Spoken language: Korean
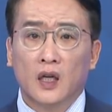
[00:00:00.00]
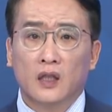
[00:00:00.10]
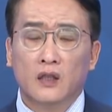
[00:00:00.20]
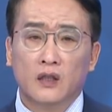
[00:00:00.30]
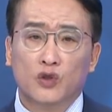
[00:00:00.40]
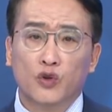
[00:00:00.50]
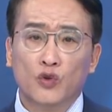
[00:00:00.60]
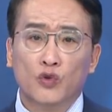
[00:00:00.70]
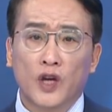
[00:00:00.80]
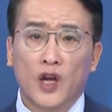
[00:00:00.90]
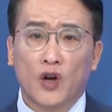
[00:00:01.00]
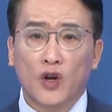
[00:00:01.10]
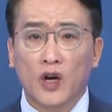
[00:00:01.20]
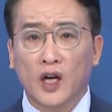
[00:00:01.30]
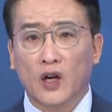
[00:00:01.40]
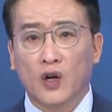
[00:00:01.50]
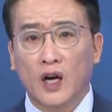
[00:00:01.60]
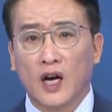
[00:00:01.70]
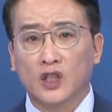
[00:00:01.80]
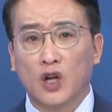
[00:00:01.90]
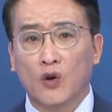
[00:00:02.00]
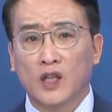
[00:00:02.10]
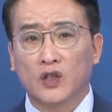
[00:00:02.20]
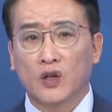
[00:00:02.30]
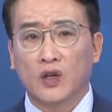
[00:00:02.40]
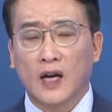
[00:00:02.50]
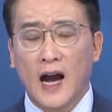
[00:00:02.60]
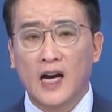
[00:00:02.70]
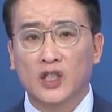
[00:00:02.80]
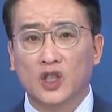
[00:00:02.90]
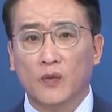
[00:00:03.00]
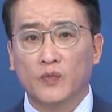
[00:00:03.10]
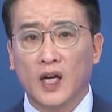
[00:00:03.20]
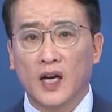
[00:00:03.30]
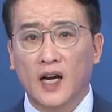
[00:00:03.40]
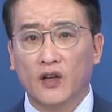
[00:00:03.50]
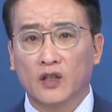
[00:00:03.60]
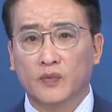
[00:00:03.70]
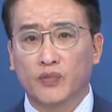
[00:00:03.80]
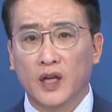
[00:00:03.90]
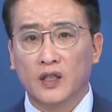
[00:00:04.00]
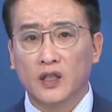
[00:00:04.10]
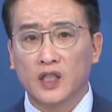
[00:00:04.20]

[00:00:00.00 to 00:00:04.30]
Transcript: 그 중국의 열연 가격과 철광석 강첨탄 가격 스프레드는